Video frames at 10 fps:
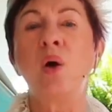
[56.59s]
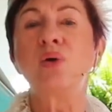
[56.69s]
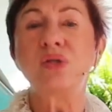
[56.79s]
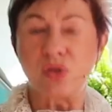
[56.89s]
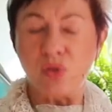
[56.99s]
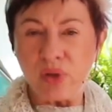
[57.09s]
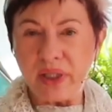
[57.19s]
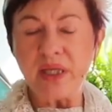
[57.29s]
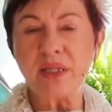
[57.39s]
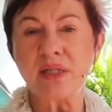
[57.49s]
Und so
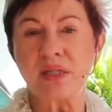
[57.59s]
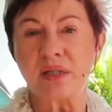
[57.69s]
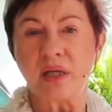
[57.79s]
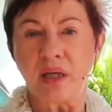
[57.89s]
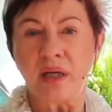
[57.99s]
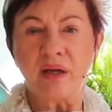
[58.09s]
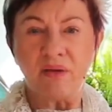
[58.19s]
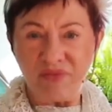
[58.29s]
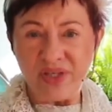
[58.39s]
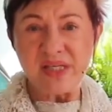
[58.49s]
geht es, äh,
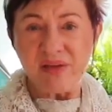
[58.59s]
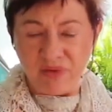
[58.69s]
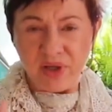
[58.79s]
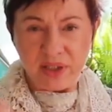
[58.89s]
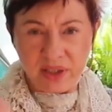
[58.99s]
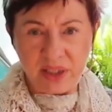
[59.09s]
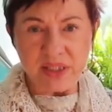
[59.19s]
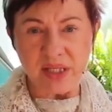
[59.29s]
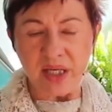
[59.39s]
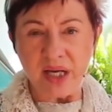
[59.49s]
wie Sie vorhin
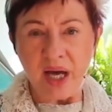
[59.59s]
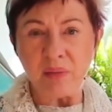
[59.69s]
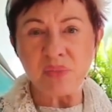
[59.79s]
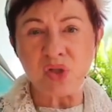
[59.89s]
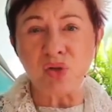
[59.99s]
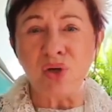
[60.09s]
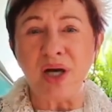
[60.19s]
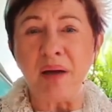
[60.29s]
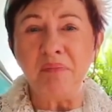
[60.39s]
gesehen haben, sogar